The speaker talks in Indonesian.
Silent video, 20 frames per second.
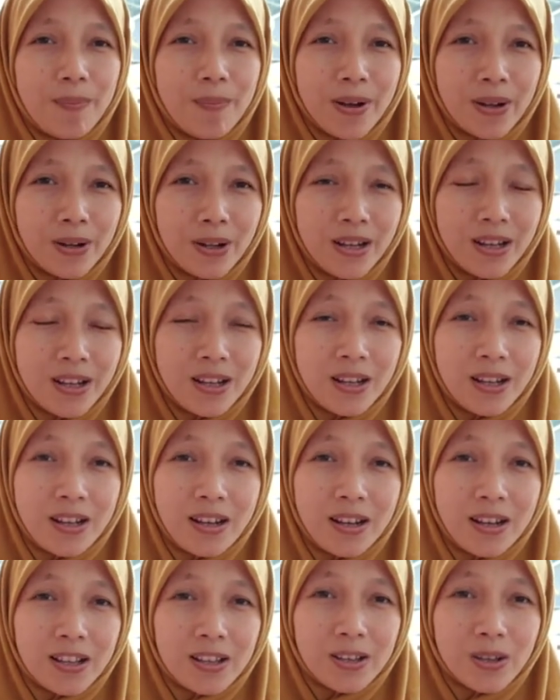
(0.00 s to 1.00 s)

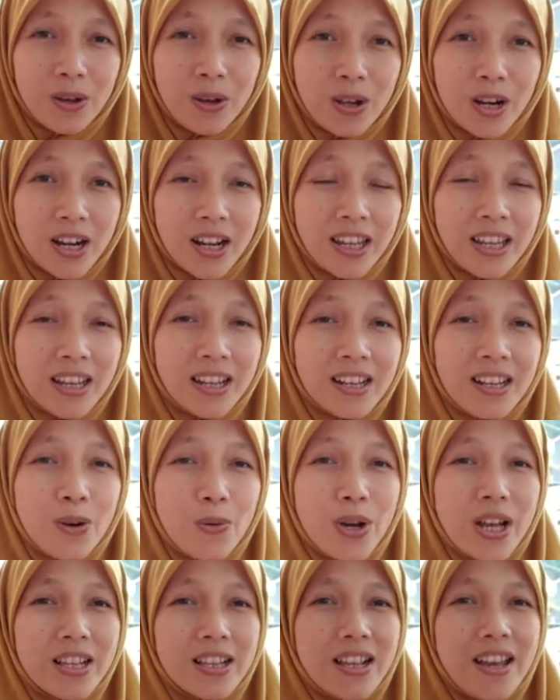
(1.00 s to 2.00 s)
uh, seorang yang
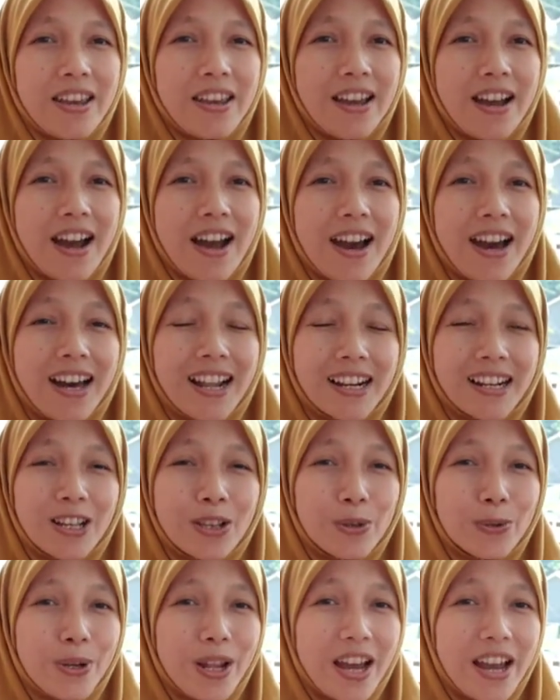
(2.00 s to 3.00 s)
dewasa ya karena
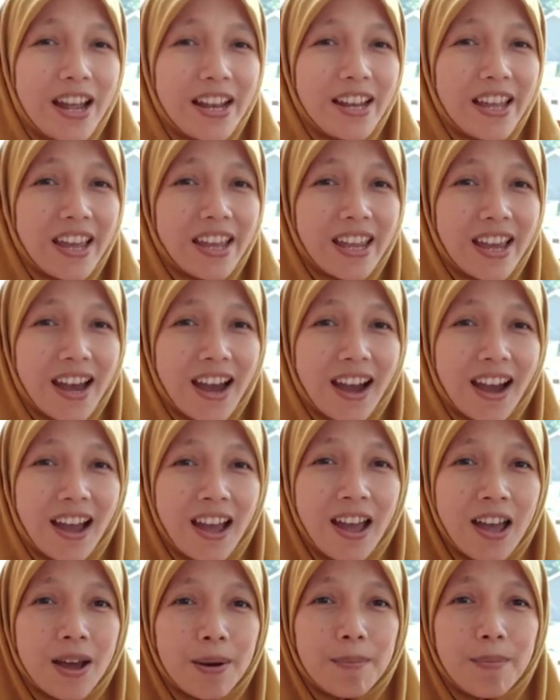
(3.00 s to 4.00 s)
sudah ada yang
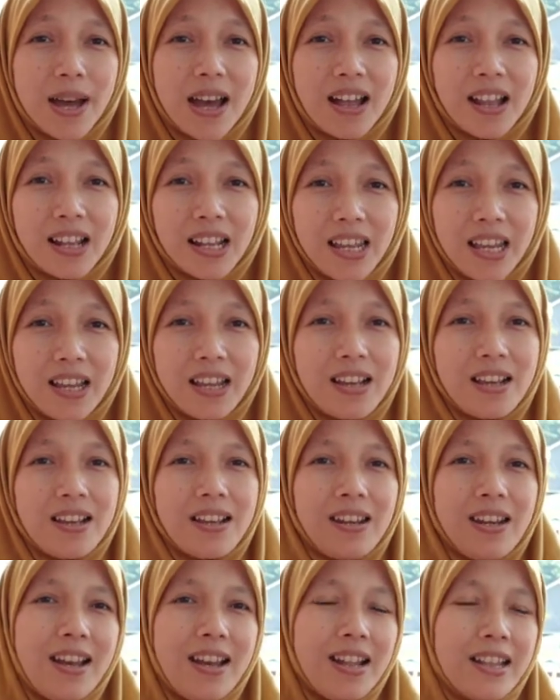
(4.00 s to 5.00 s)

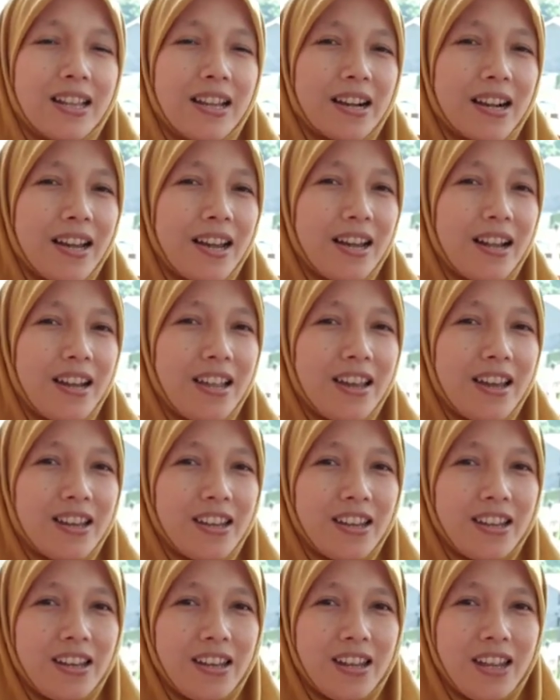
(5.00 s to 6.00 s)
balik di antara kalian
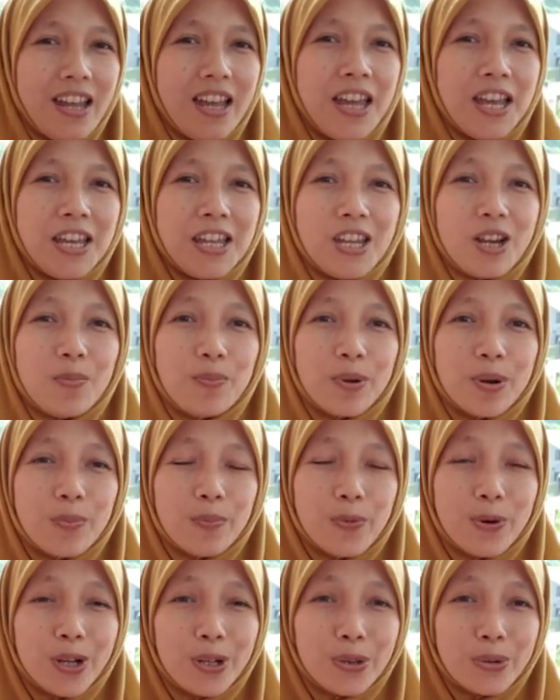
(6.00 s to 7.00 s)
ini yang
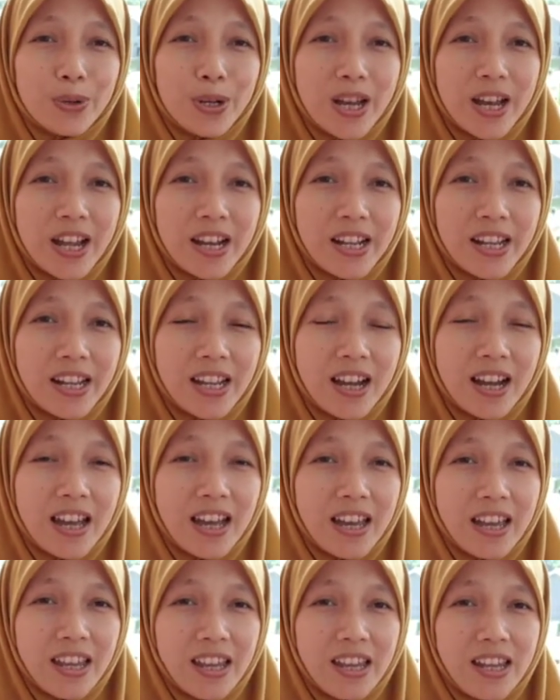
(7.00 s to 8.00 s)
perempuan sudah ada yang
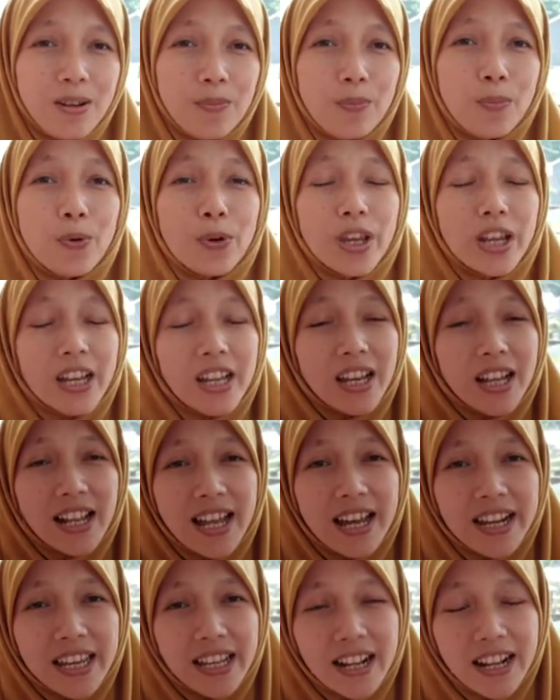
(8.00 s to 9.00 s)
haid mungkin yang
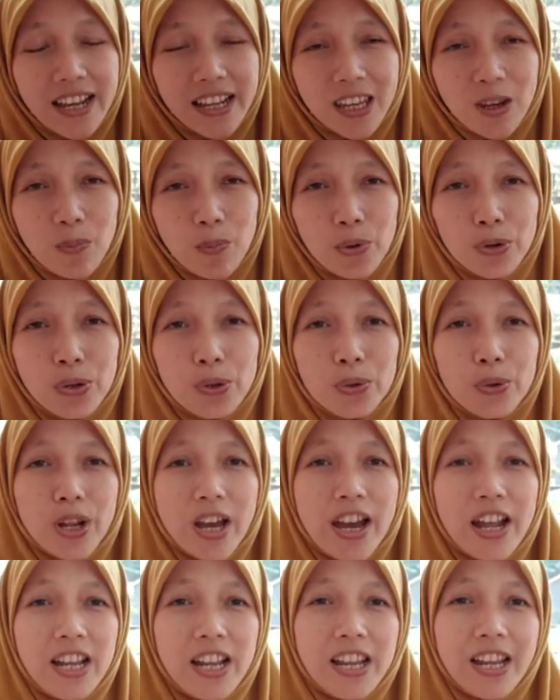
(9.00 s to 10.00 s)
laki-laki pun
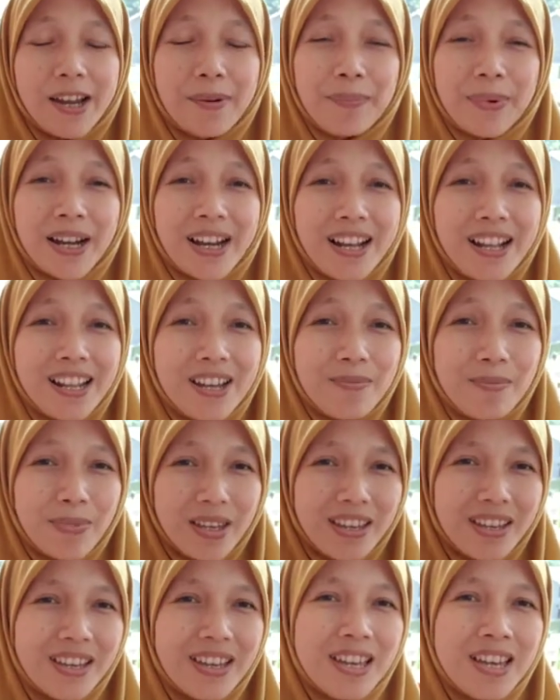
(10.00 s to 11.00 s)
sudah ada yang
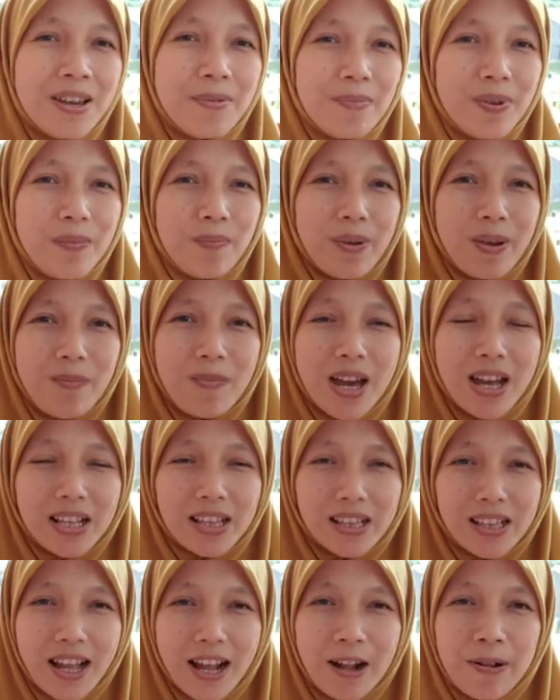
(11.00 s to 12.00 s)
mengalami mimpi
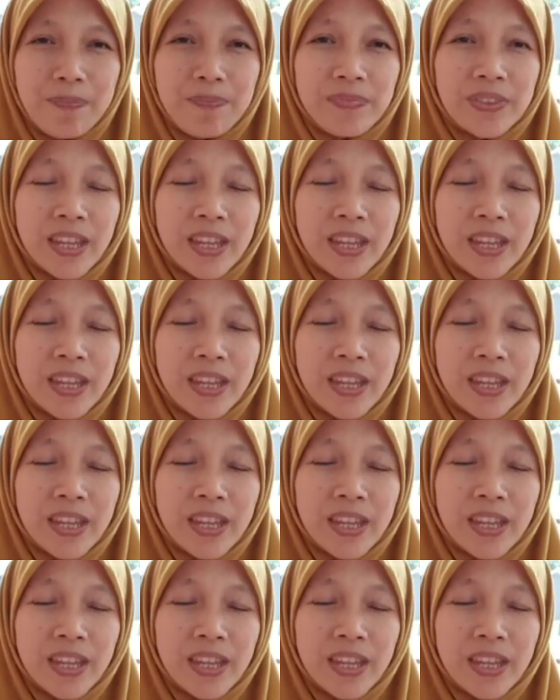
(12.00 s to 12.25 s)
basah